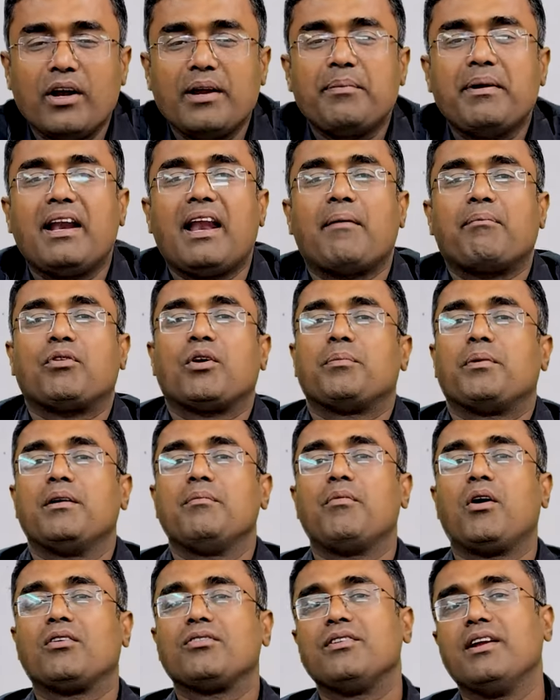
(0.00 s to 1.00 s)
कोई भी लैपटॉप
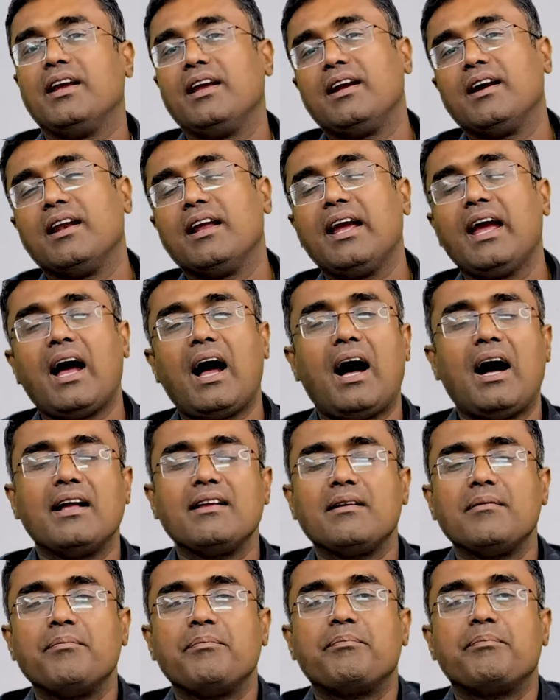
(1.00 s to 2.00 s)
अनबॉक्स नहीं करेंगे
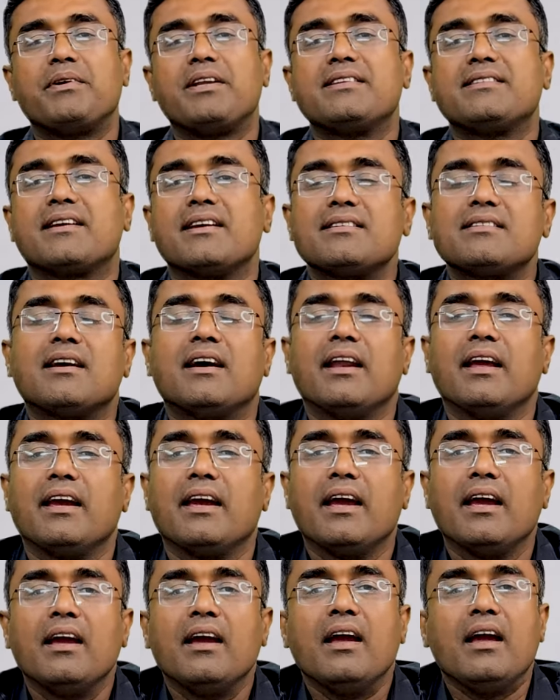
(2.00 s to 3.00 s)
आज हम डिस्कस
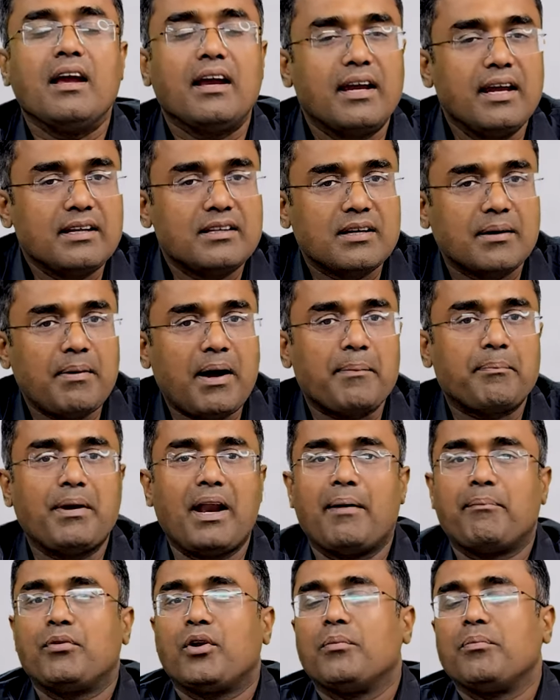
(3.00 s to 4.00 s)
करेंगे कि जब आप
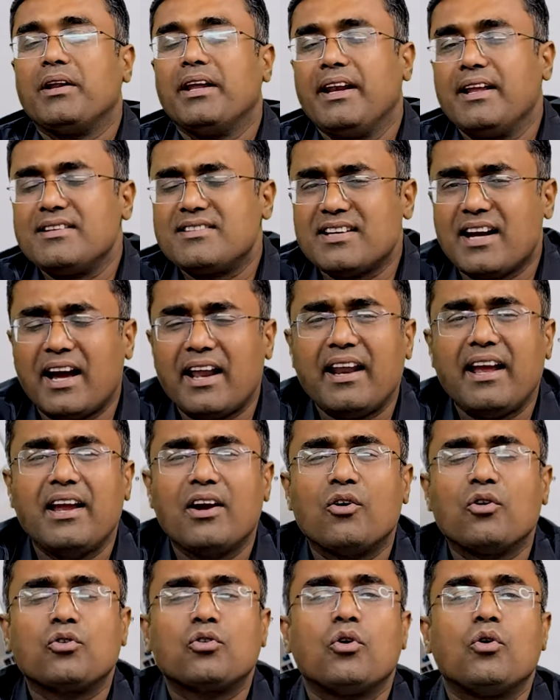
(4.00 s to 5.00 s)
लैपटॉप लेने जा रहे हो